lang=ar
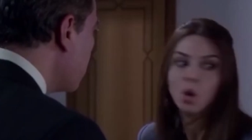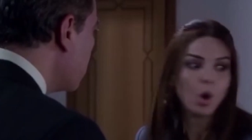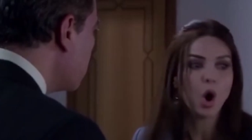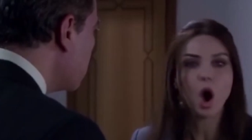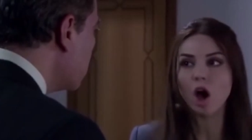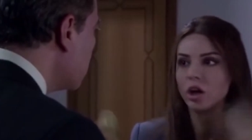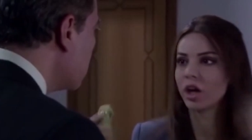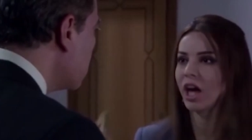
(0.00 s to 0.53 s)

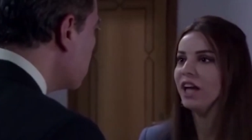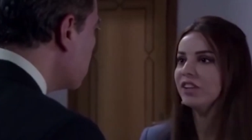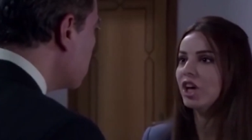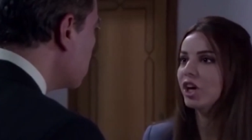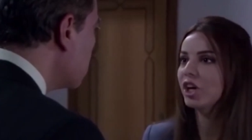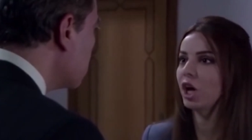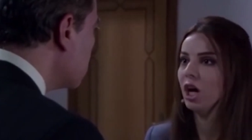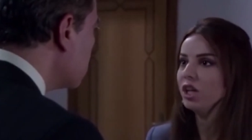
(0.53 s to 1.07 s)
اوه
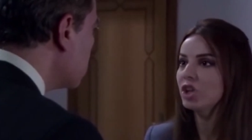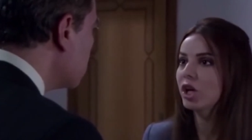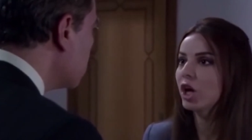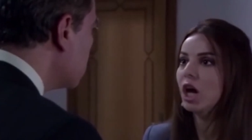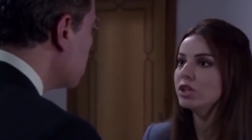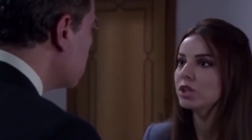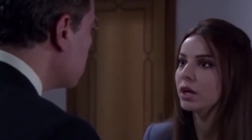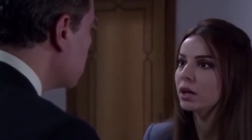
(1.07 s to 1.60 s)
خطر خطر
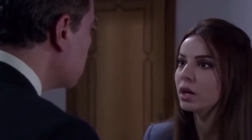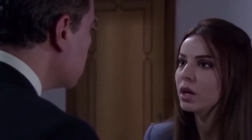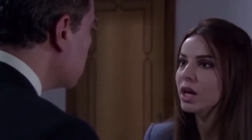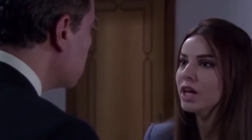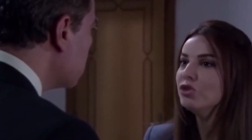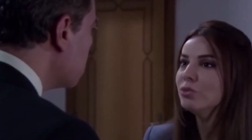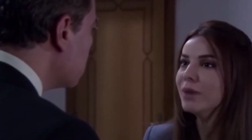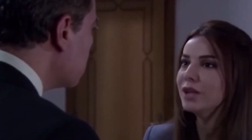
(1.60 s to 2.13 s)
خطر
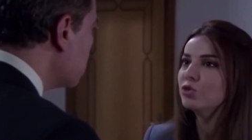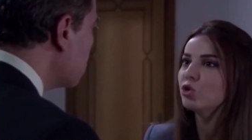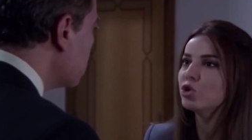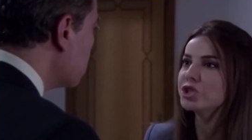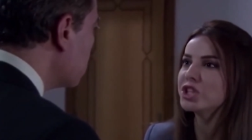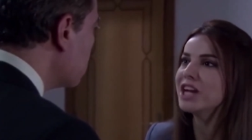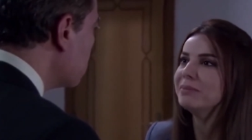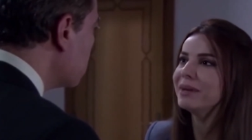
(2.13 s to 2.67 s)
انتوا ما
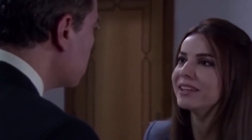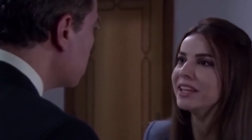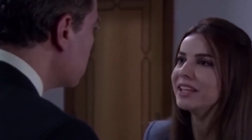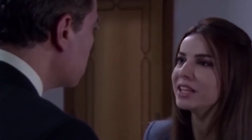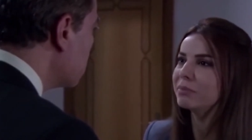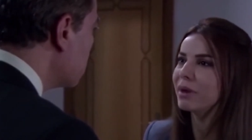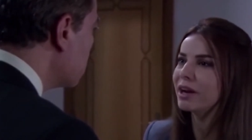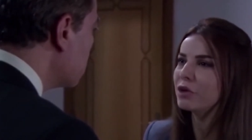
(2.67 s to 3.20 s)
عندكوش كلمه
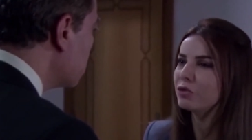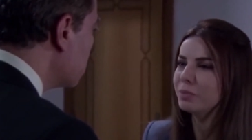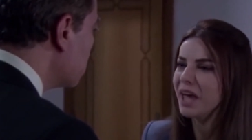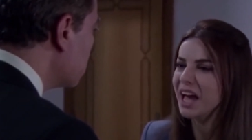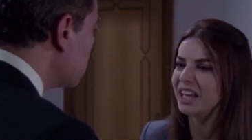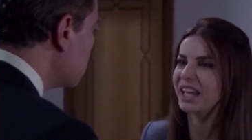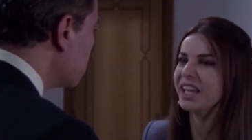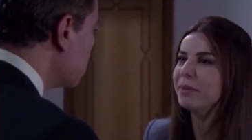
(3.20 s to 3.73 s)
تانية تبرروا
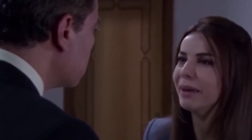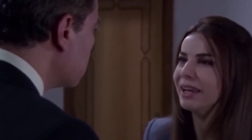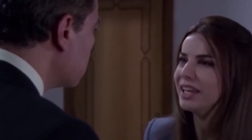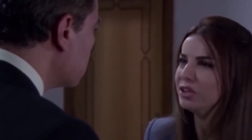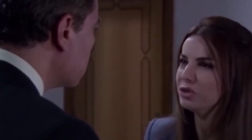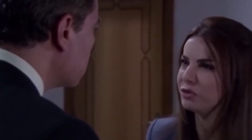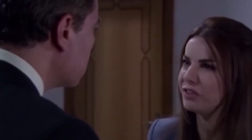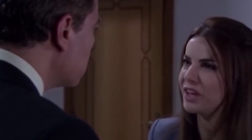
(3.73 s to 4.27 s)
بيها الخيبه
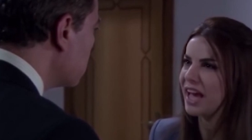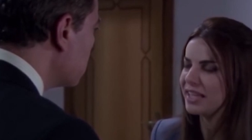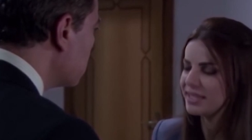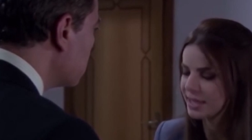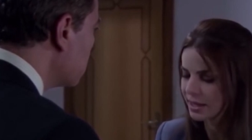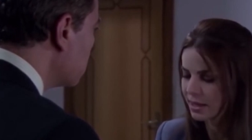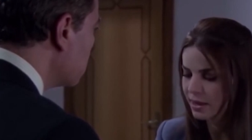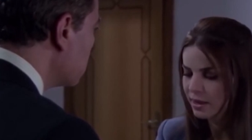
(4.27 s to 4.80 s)
اللي انتوا فيها
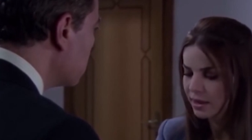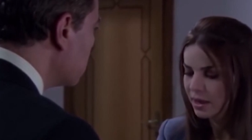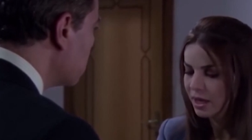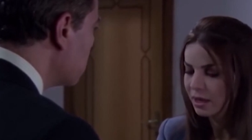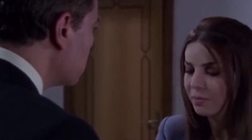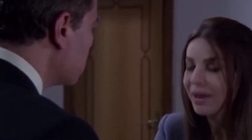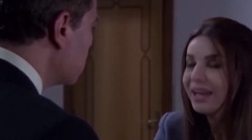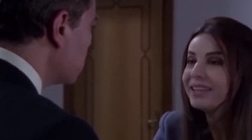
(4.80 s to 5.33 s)
دي
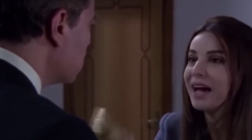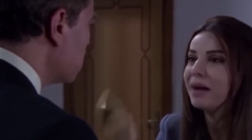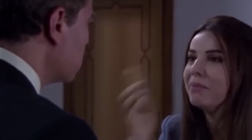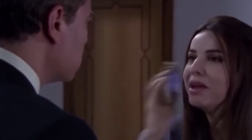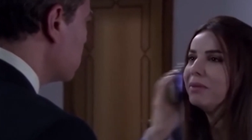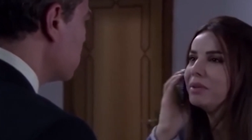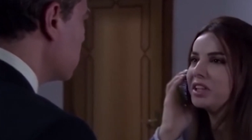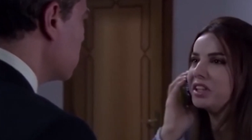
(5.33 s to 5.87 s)
البلد
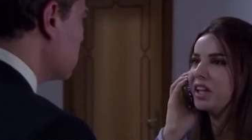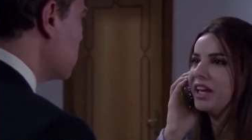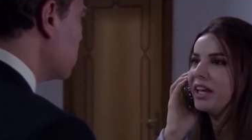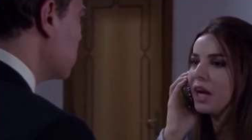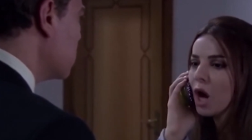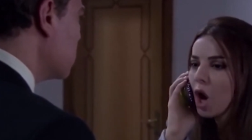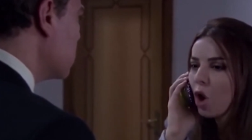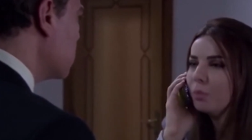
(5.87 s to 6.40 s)
عمال
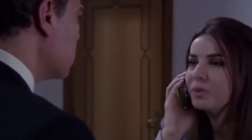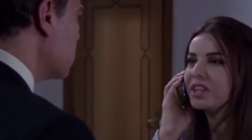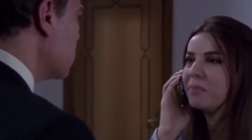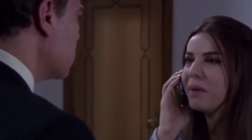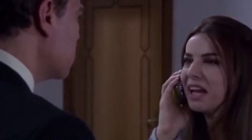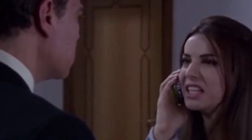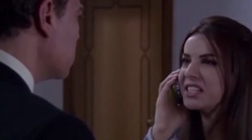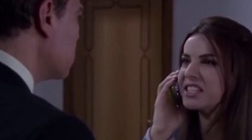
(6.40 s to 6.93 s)
بتتحرق
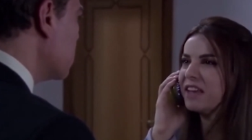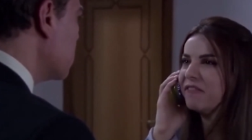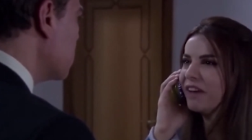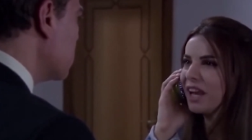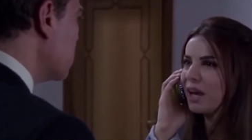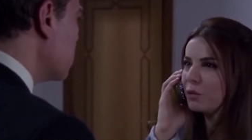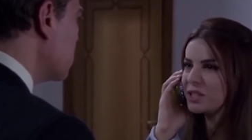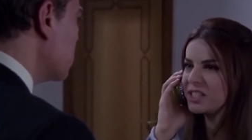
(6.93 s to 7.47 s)
وبتتباع
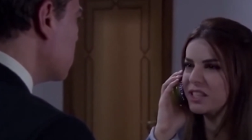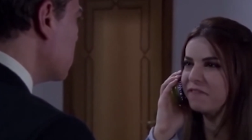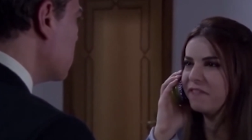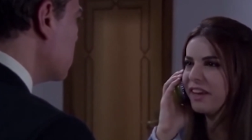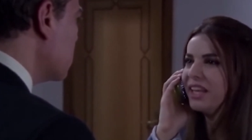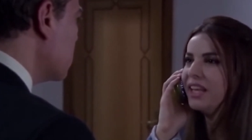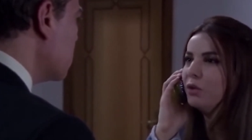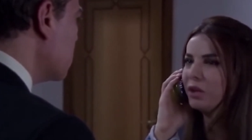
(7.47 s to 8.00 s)
للسفله
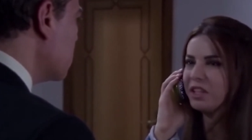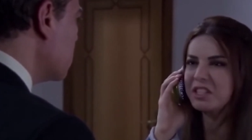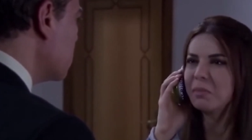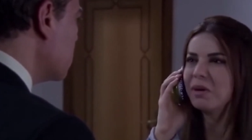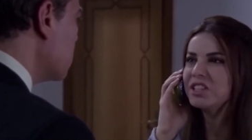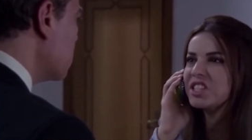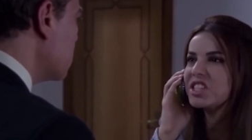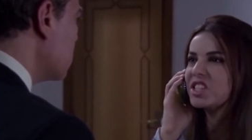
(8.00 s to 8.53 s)
والسفاحين
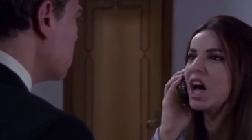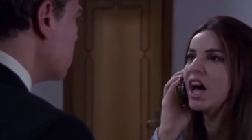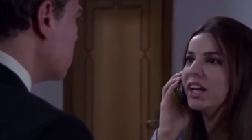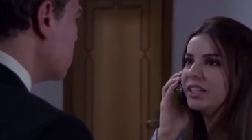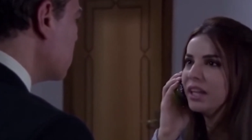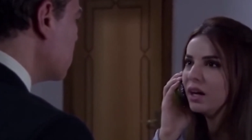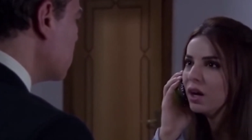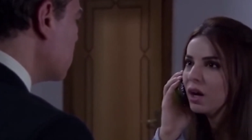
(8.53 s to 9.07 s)
وعصابات
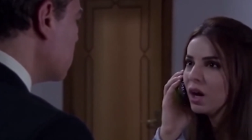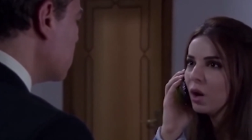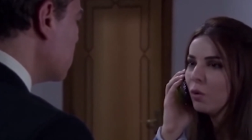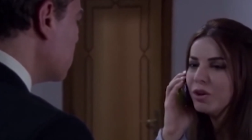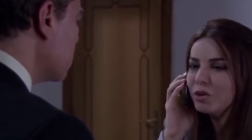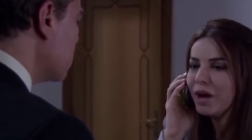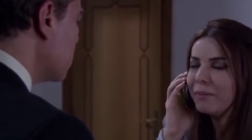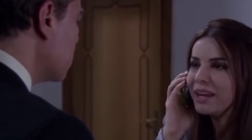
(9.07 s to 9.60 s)
الصهاينه
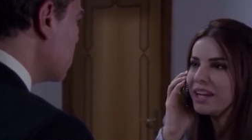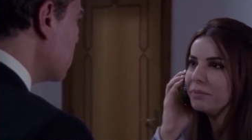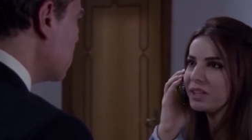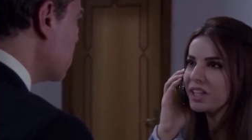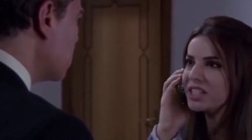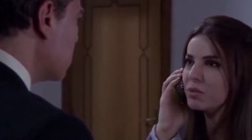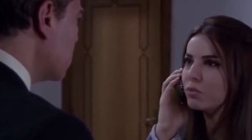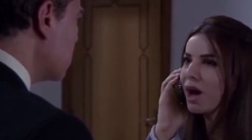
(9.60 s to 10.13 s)
وانتوا عمالين
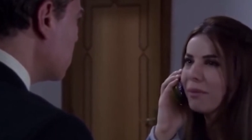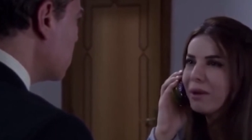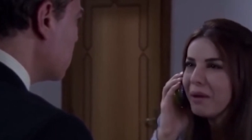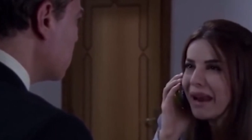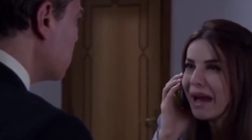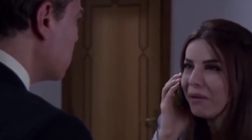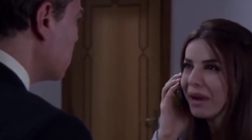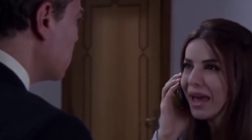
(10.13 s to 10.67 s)
بتحسبوها
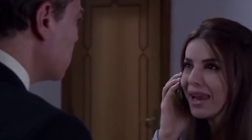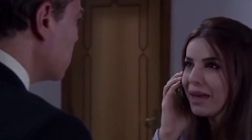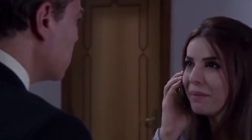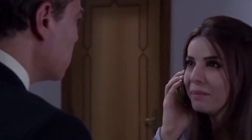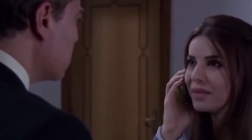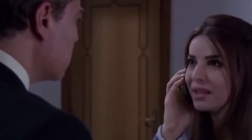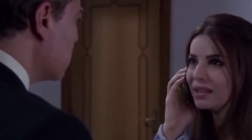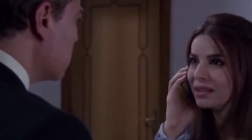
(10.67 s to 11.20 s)
بالورقه
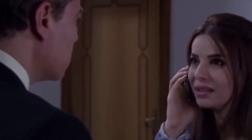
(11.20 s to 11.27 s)
والقلم